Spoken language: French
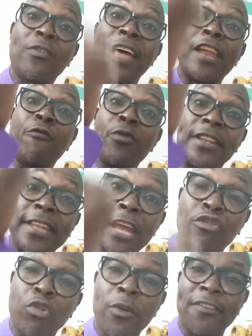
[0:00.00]
vous allez vous
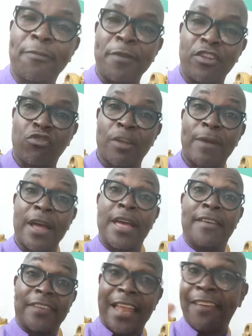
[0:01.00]
détruire spirituellement.
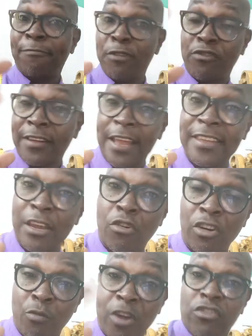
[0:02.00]
C'est la spiritualité qui
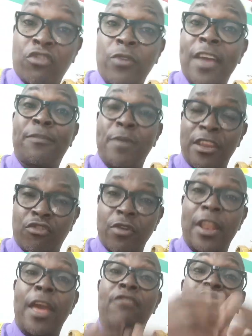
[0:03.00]
compte. Moi, je suis un
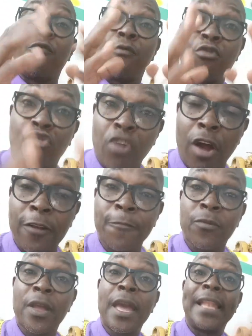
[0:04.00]
spirituel et je vous donne
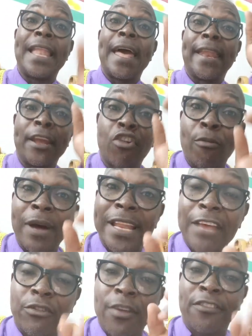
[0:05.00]
les
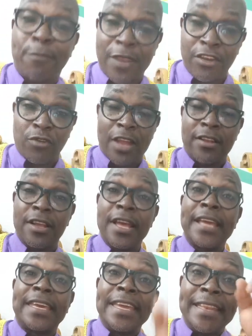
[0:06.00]
recommandations spirituelles
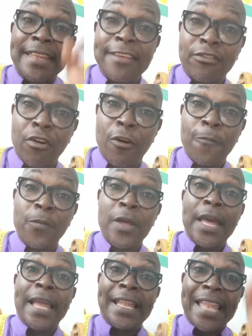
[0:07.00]
qui disent que
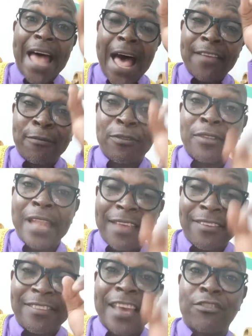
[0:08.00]
la,
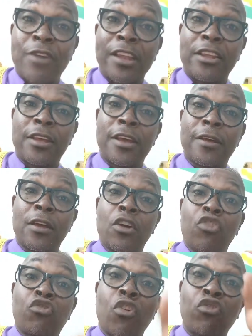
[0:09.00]
sexualité,
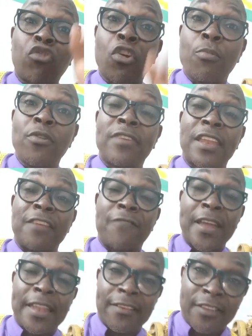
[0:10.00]
son seul but, c'est de
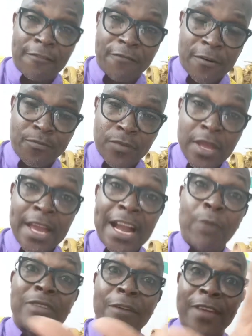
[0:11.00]
faire des enfants.
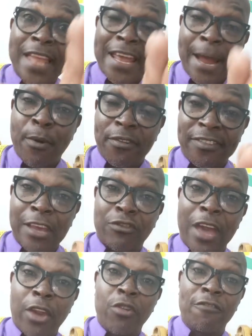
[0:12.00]
Quand vous avez les rapports
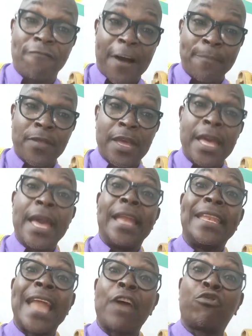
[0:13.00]
sexuels avec une femme,
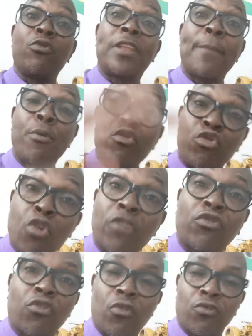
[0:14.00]
n'ajoutez plus
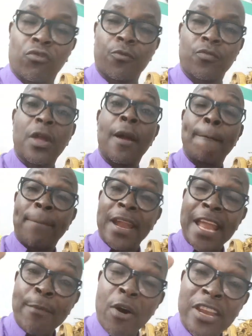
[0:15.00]
d'autres choses.
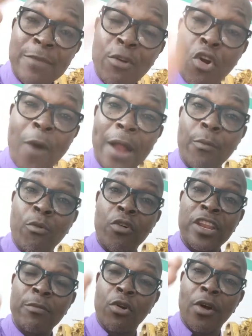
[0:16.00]
Prenez mon numéro,
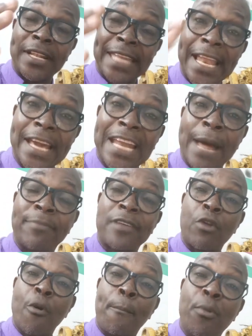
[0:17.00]
mon numéro Telegram,
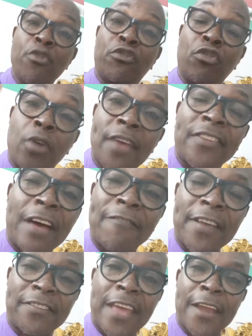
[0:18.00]
c'est le plus
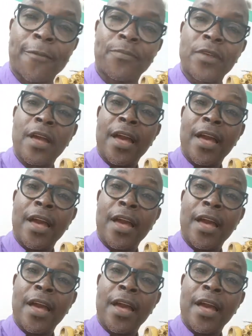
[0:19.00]
225